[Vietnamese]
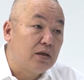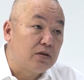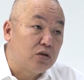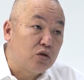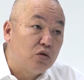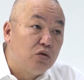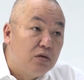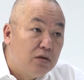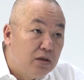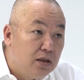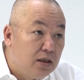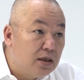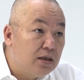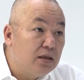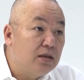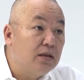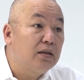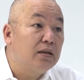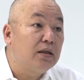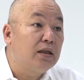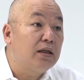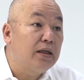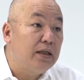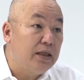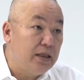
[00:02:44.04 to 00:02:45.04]
xu hướng
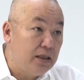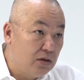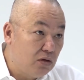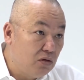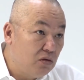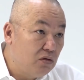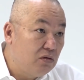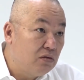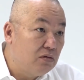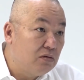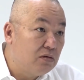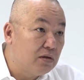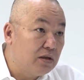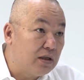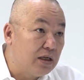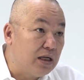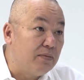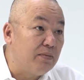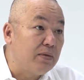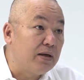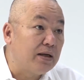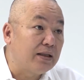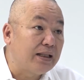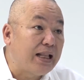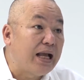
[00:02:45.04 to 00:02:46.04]
tất yếu để
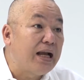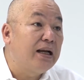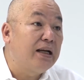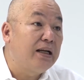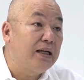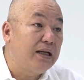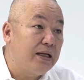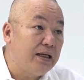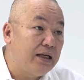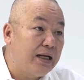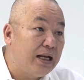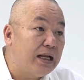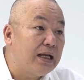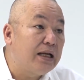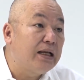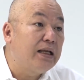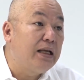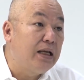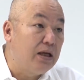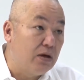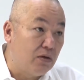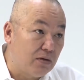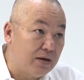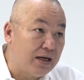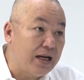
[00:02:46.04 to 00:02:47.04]
mà tăng cái năng
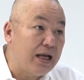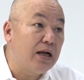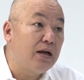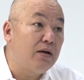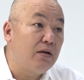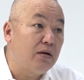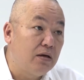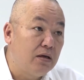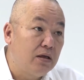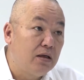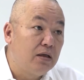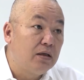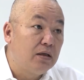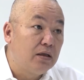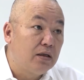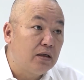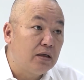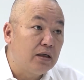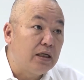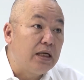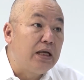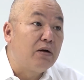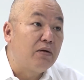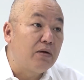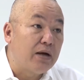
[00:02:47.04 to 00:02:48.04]
hiệu năng
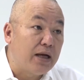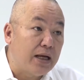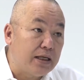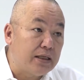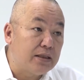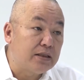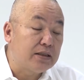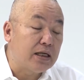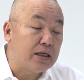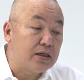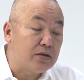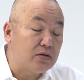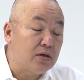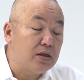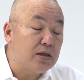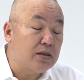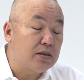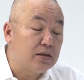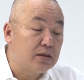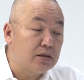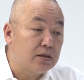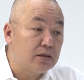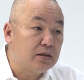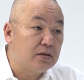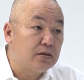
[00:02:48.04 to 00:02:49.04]
điều hành sản xuất
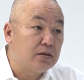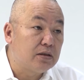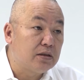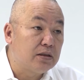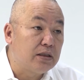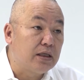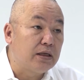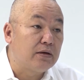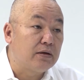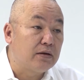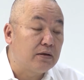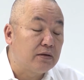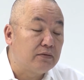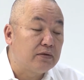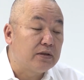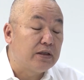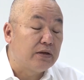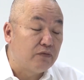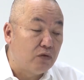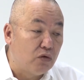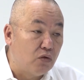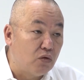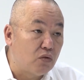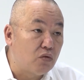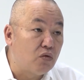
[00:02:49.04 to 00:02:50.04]
dịch
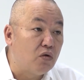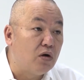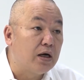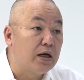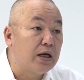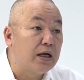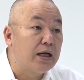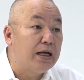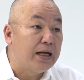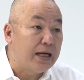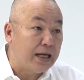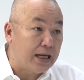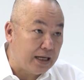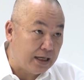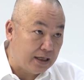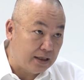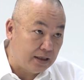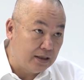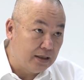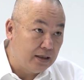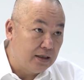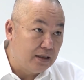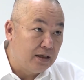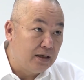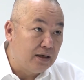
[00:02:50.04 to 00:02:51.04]
dịch vụ của ngân hàng
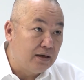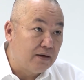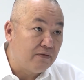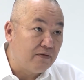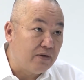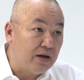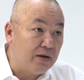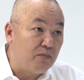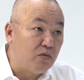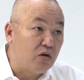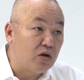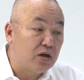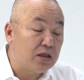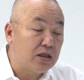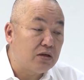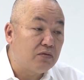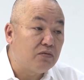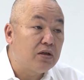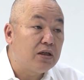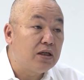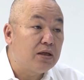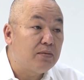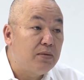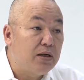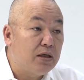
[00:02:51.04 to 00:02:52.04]
và một trong
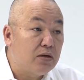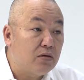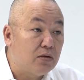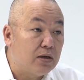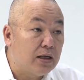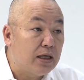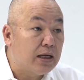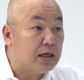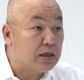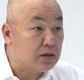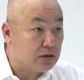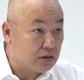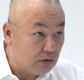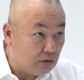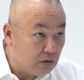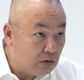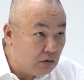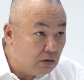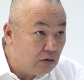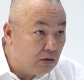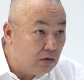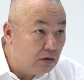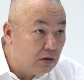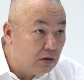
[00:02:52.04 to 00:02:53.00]
những cái bước của ngân hàng số.